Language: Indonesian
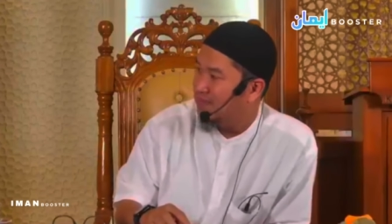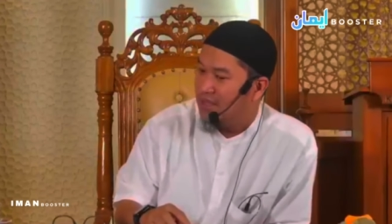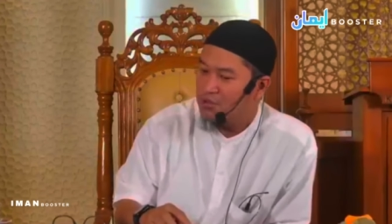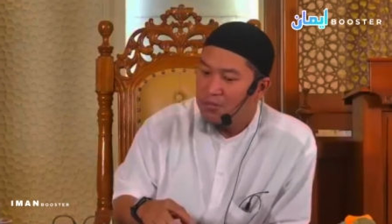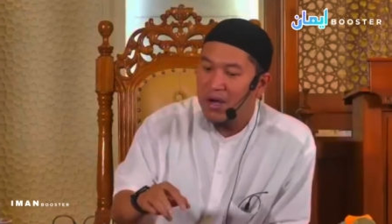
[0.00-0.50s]

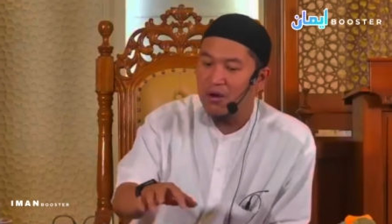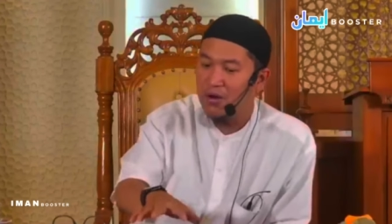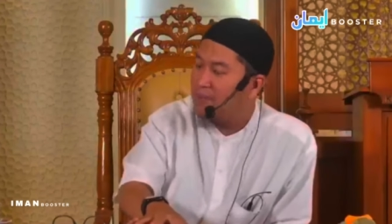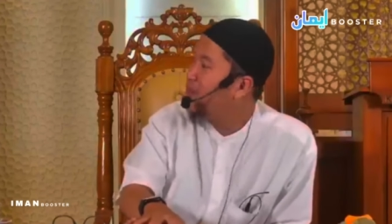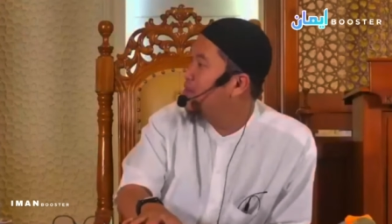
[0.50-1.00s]
Coba kalau
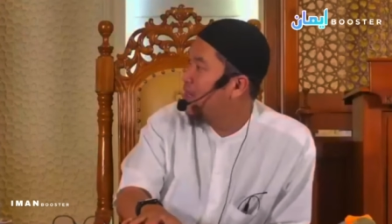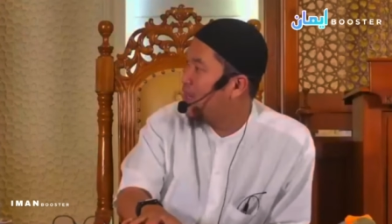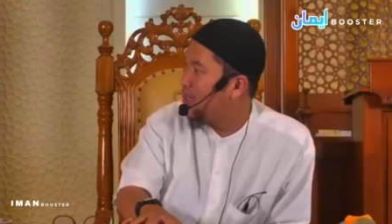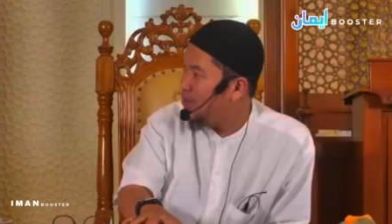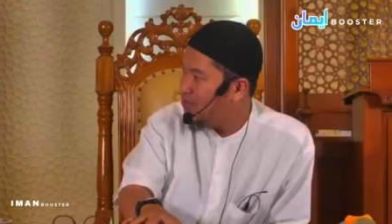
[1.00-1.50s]
orang beriman
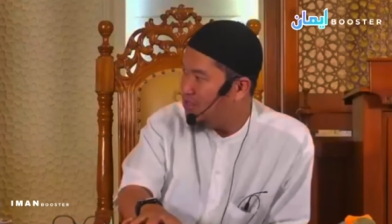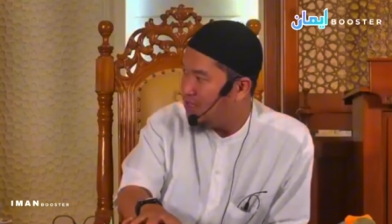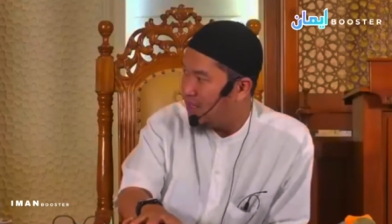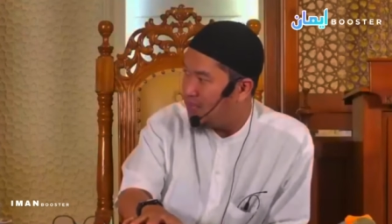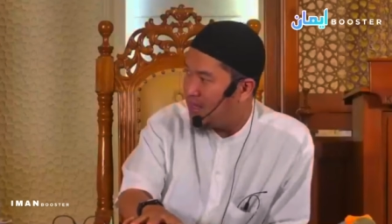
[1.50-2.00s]
gak ada ujian
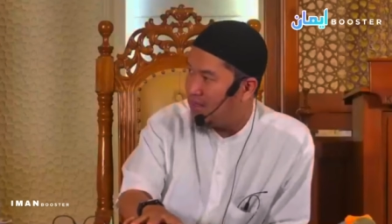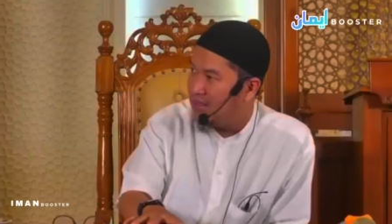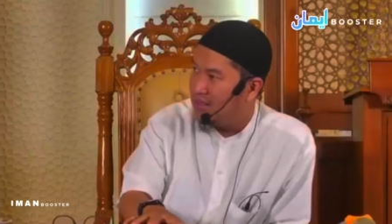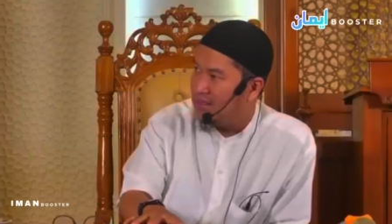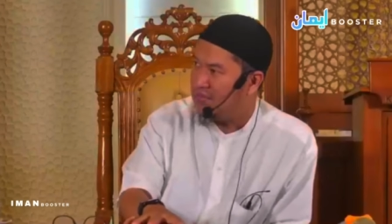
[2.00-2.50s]
Pak.
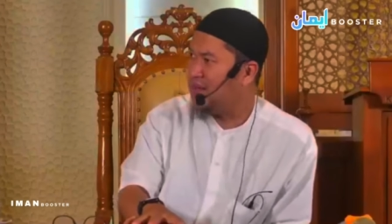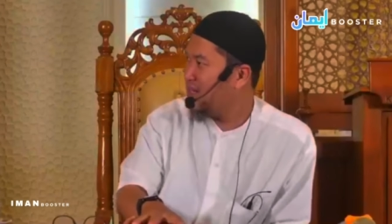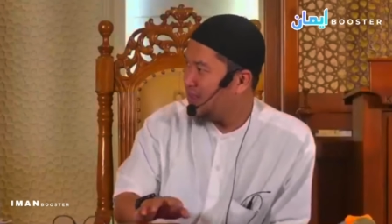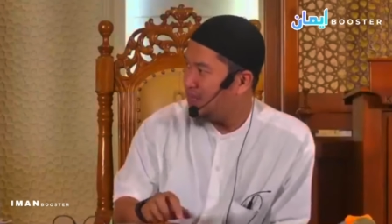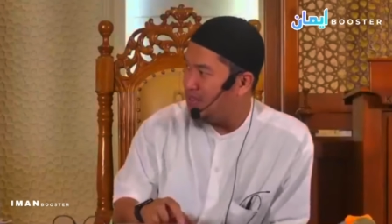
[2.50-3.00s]
Gimana
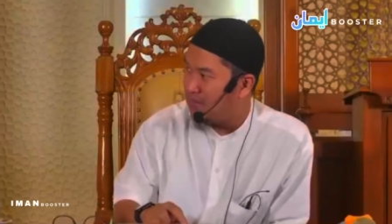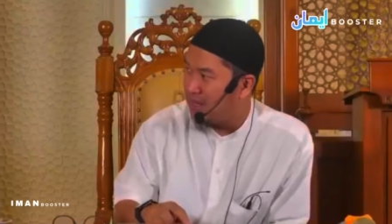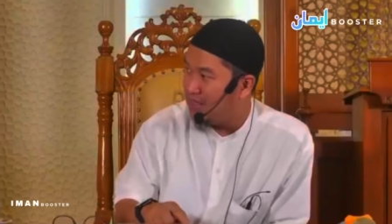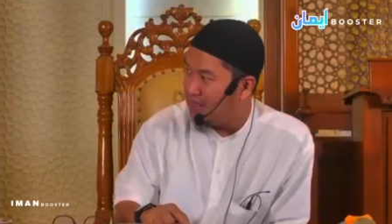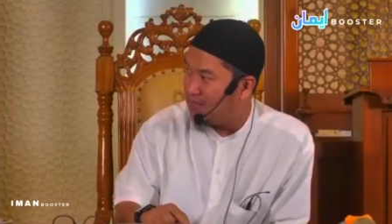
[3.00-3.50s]
kita bisa
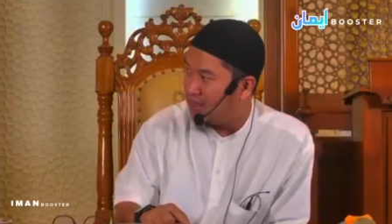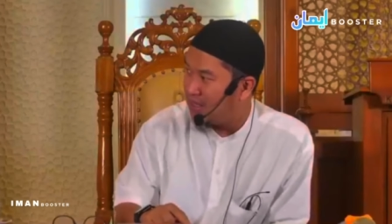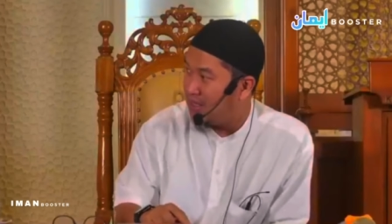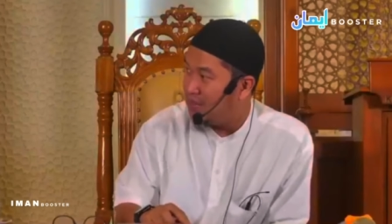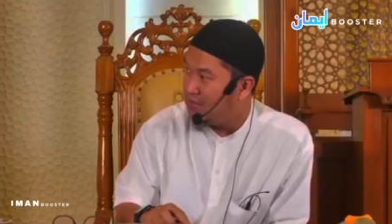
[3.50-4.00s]
mandiri pada
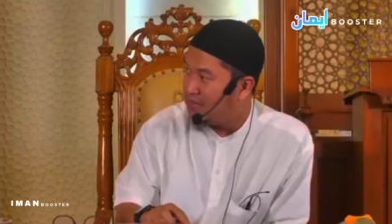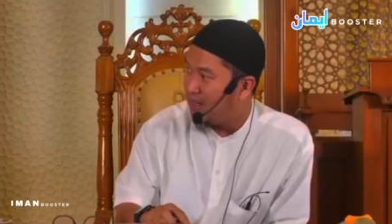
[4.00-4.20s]
kehidupan?